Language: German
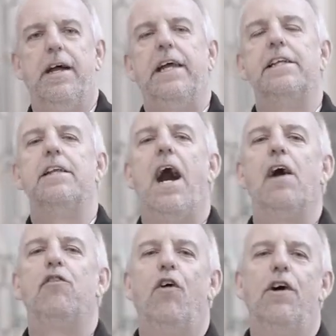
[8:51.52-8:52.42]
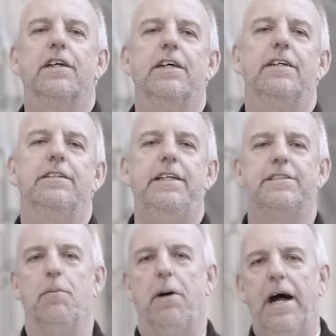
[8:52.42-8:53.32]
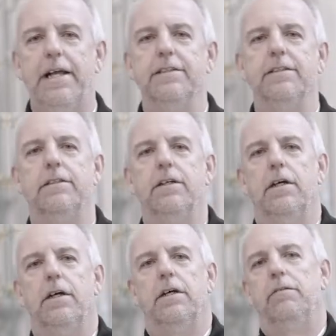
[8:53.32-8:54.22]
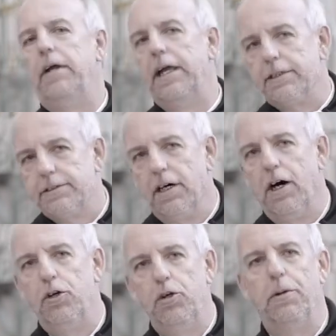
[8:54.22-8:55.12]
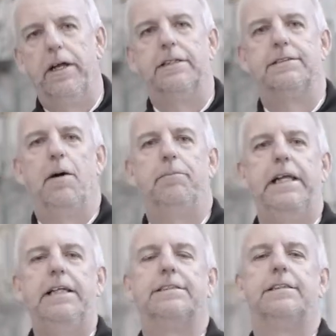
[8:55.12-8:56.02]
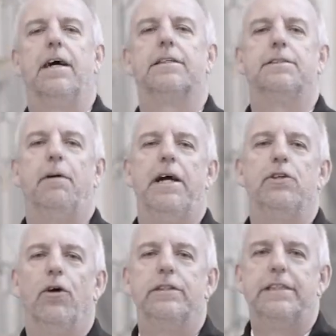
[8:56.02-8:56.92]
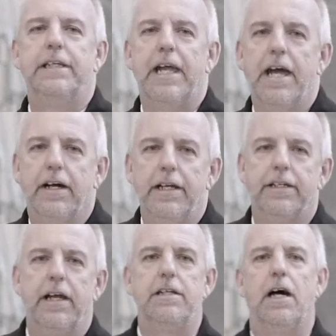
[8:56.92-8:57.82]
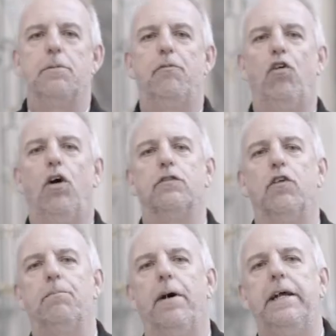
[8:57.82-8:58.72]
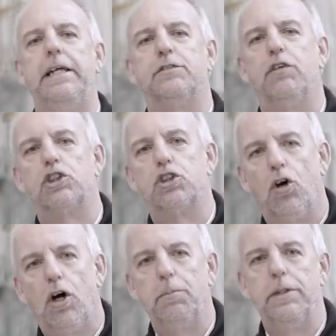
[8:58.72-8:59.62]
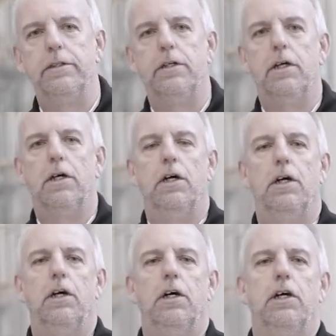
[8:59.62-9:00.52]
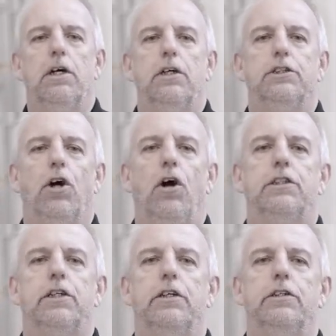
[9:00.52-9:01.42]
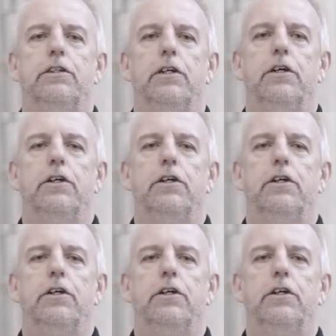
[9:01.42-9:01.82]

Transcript: In der Nachfolge dieser beiden, ersterer übrigens am Dienstag 92-jährig in einem Vorort von Paris verstorben, sollten